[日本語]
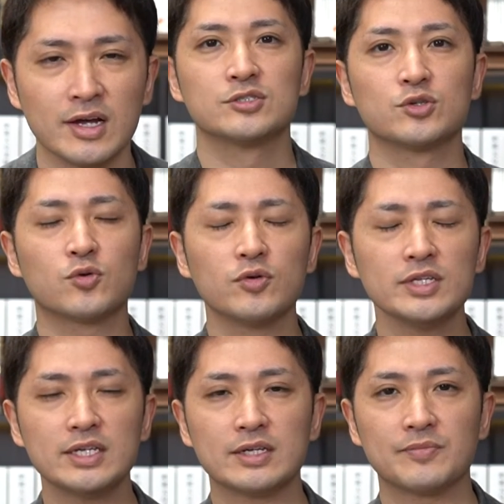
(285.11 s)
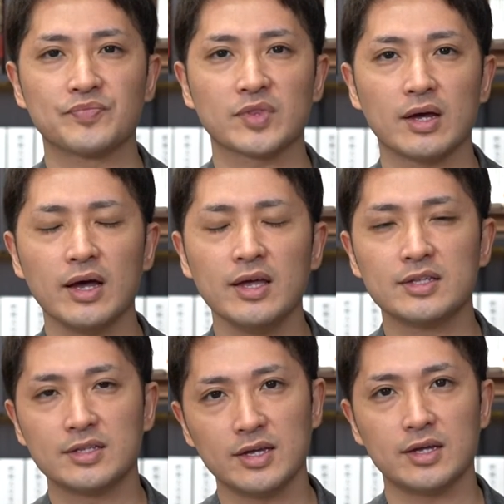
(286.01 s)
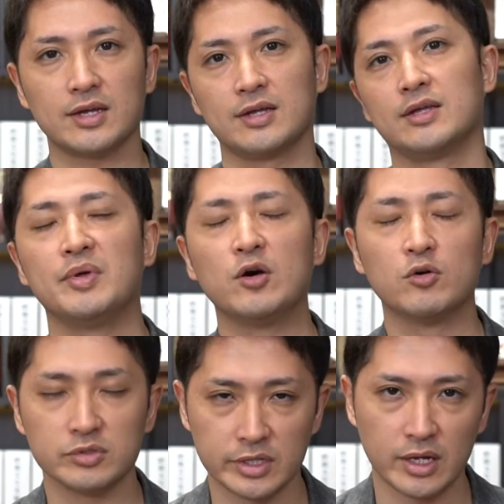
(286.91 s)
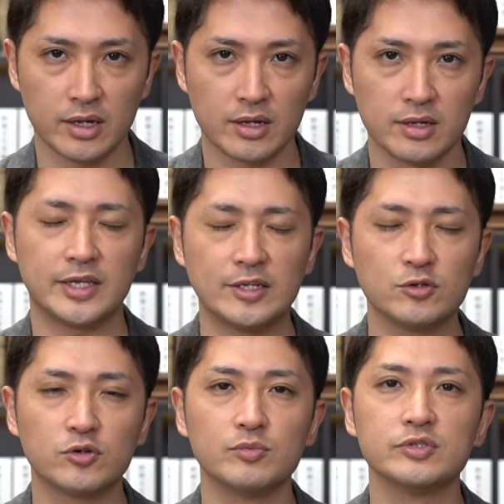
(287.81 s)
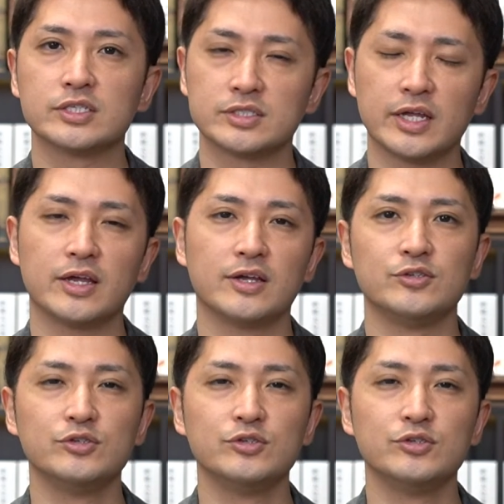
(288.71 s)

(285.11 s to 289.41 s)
そこにあえて目を向け切り込むですね、